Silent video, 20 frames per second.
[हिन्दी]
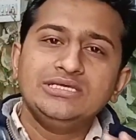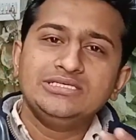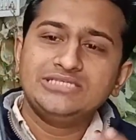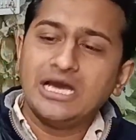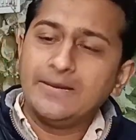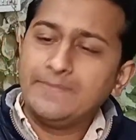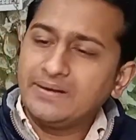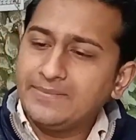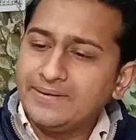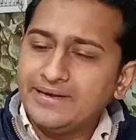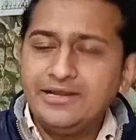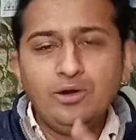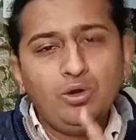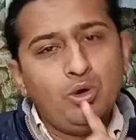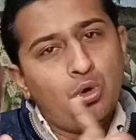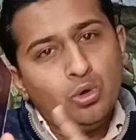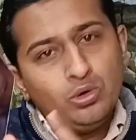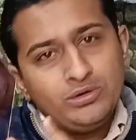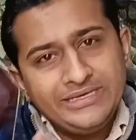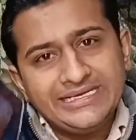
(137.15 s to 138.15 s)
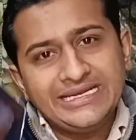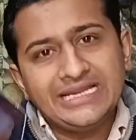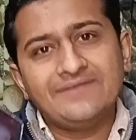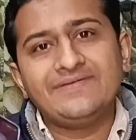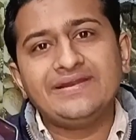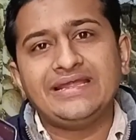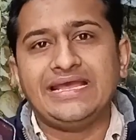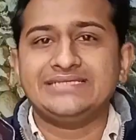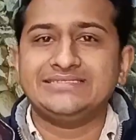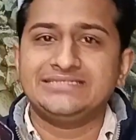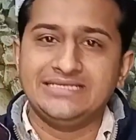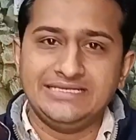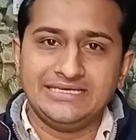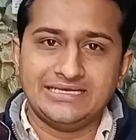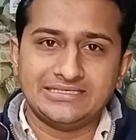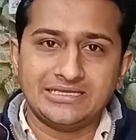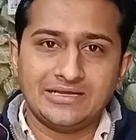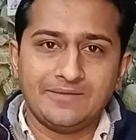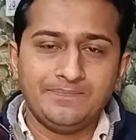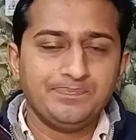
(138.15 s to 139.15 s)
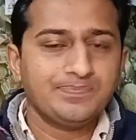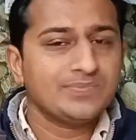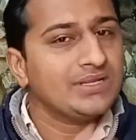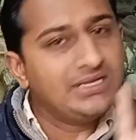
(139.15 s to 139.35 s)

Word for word: यहाँ पर मैंने होट इलेवन एस लिया था